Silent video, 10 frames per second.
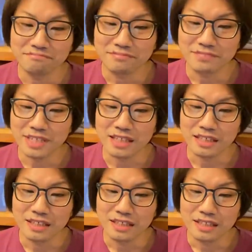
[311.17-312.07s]
で
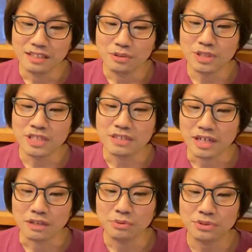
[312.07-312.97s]
本人
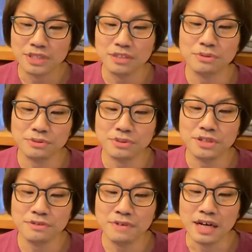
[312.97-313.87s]
はこの選曲の理
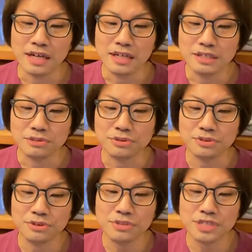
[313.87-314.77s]
由は、卒
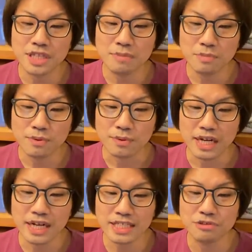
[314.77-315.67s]
業しても
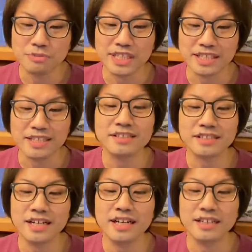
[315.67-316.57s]
歌詞を見て元気づ
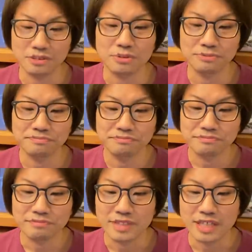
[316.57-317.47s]
けられたと、
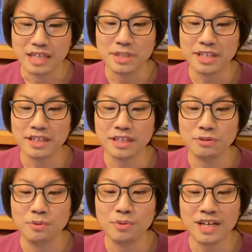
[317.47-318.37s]
で辞めてから
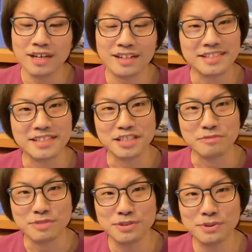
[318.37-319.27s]
の方が歌詞がし
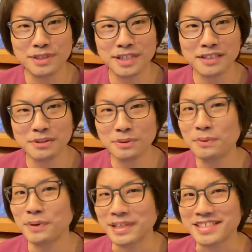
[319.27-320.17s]
みるようになったという
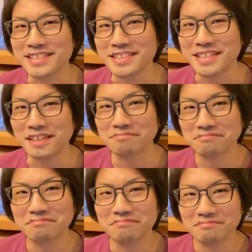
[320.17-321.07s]
お話でした。
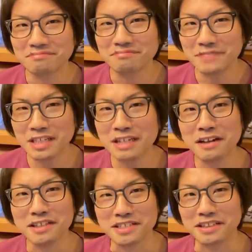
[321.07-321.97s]
でいい
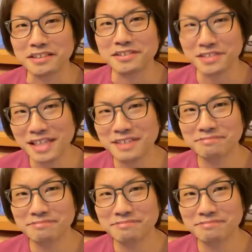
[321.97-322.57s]
話だったですね。